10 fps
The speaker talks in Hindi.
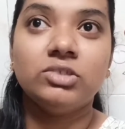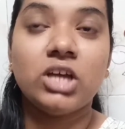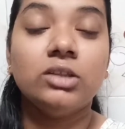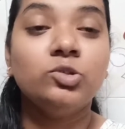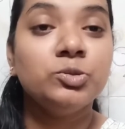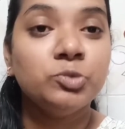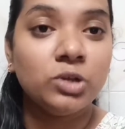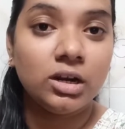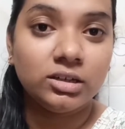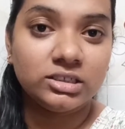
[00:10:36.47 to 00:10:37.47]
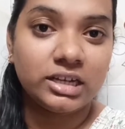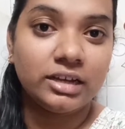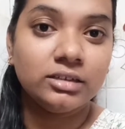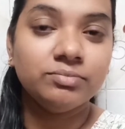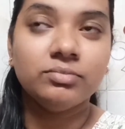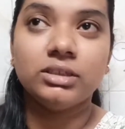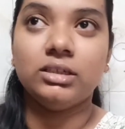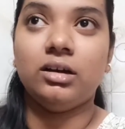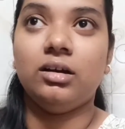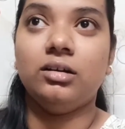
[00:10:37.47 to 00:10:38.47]
शायद कुछ बुरा लग जाए
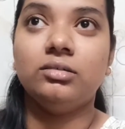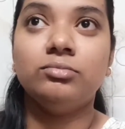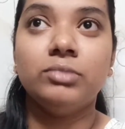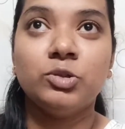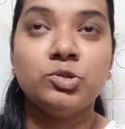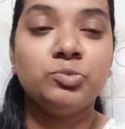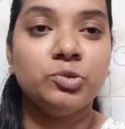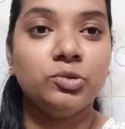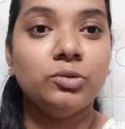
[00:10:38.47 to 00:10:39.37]
या मैं कुछ